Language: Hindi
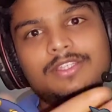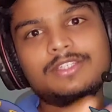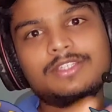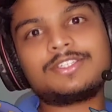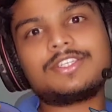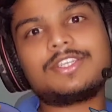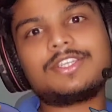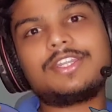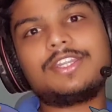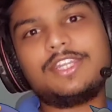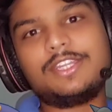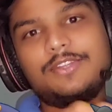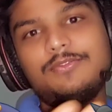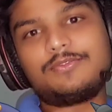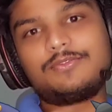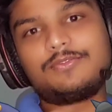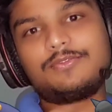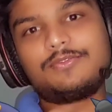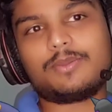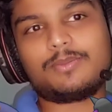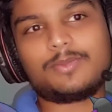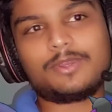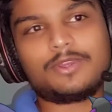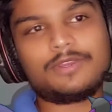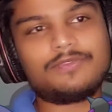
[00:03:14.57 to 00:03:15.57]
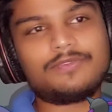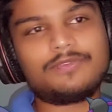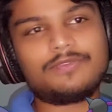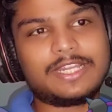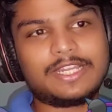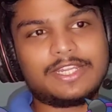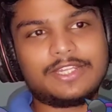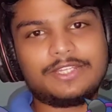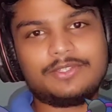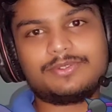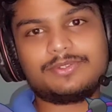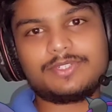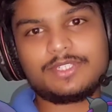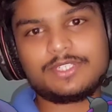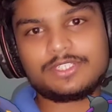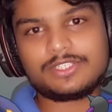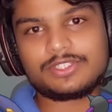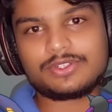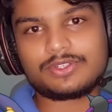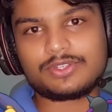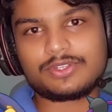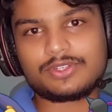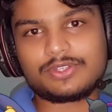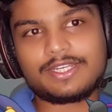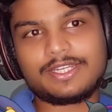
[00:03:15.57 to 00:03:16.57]
इंसर्नेट फॉर्म ऑफ
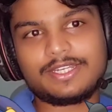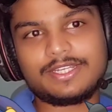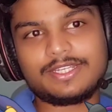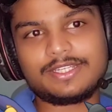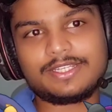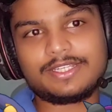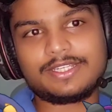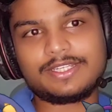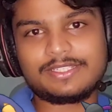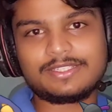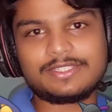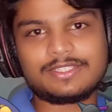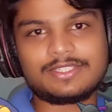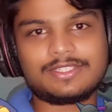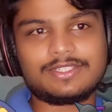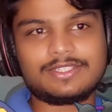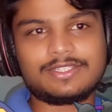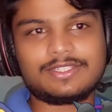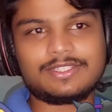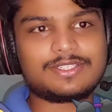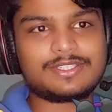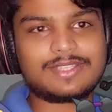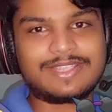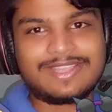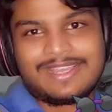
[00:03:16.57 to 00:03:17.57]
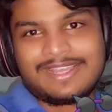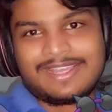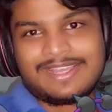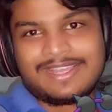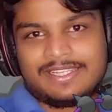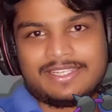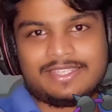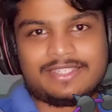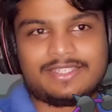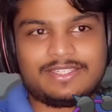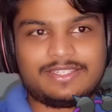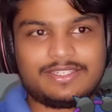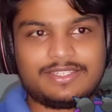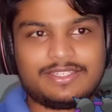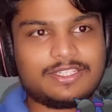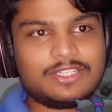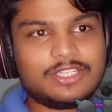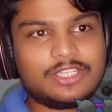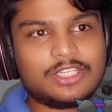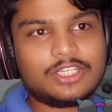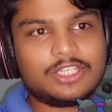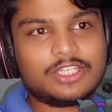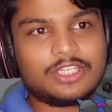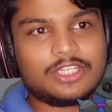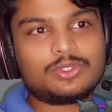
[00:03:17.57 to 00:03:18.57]
यूरस टॉर्नेडस एंड थंडर्स आएंगे
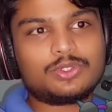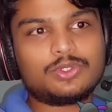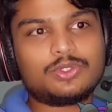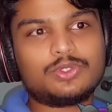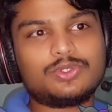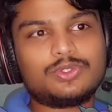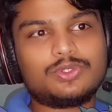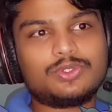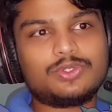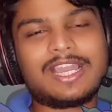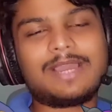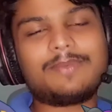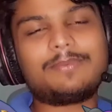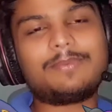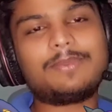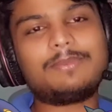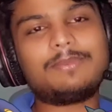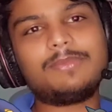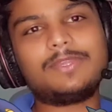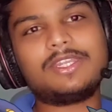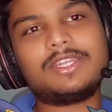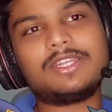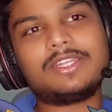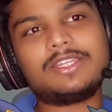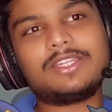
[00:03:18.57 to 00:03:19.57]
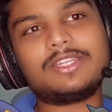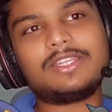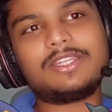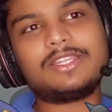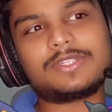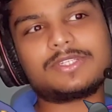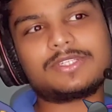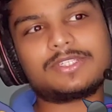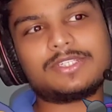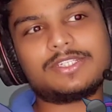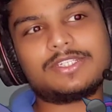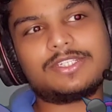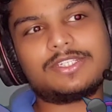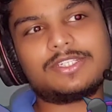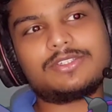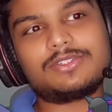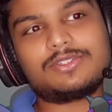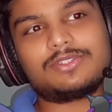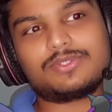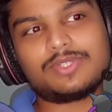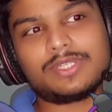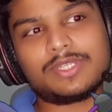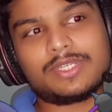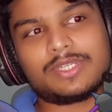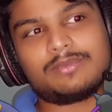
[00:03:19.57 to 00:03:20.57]
तो यहाँ पे मेरा ये परसेंटेज
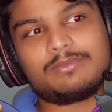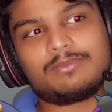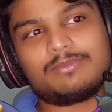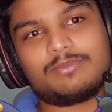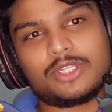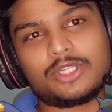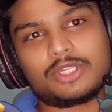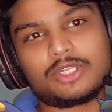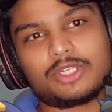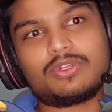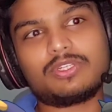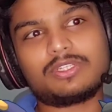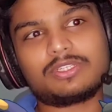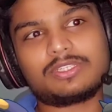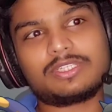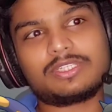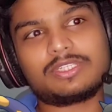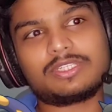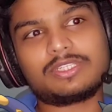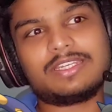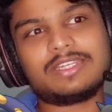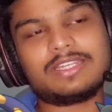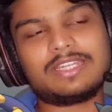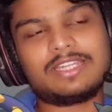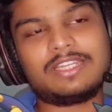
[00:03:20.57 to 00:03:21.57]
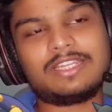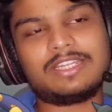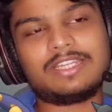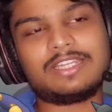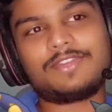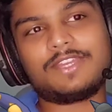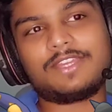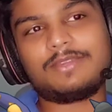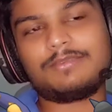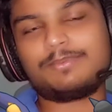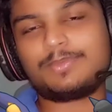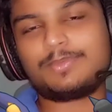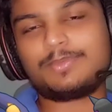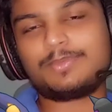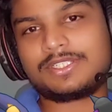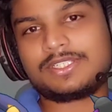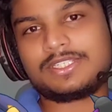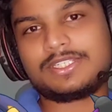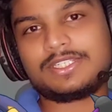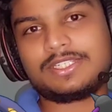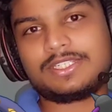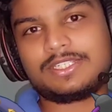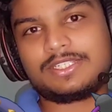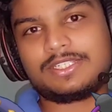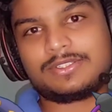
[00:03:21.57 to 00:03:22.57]
जो है मेरे को लगता है कि 95
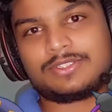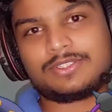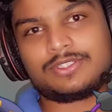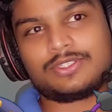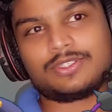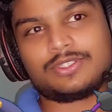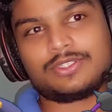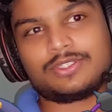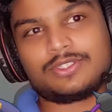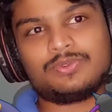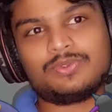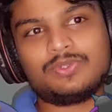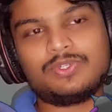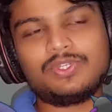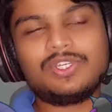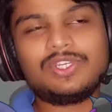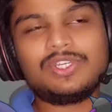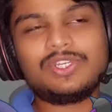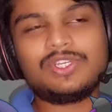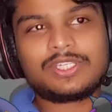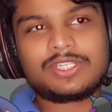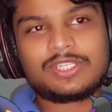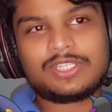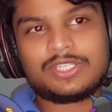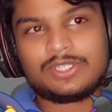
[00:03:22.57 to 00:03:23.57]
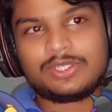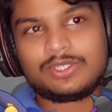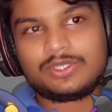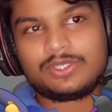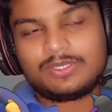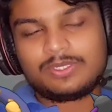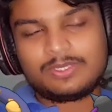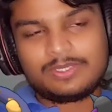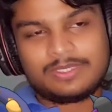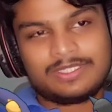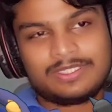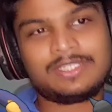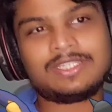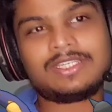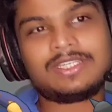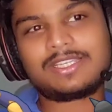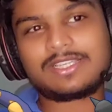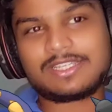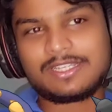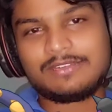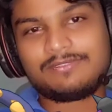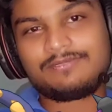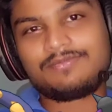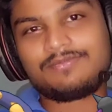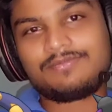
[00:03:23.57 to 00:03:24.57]
परसेंट श्योर हूँ कि ये
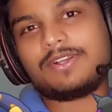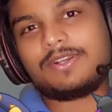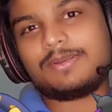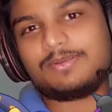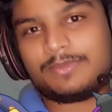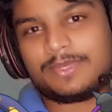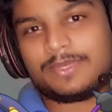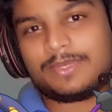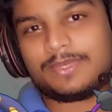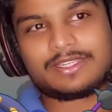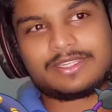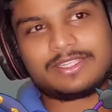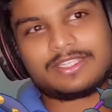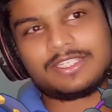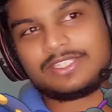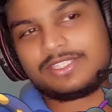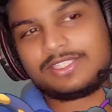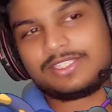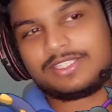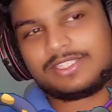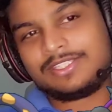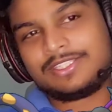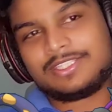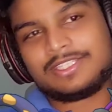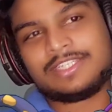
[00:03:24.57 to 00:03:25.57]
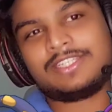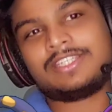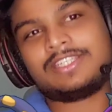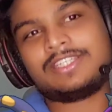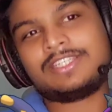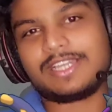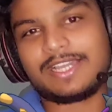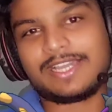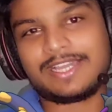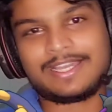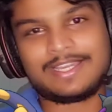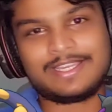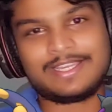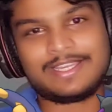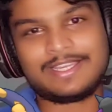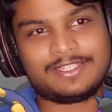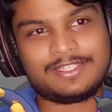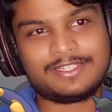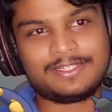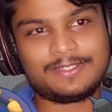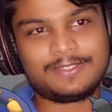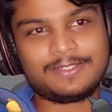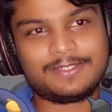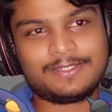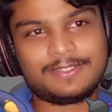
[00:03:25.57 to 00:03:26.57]
कंफर्म है कि यही
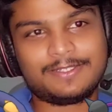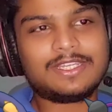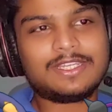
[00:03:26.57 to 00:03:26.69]
आएंगे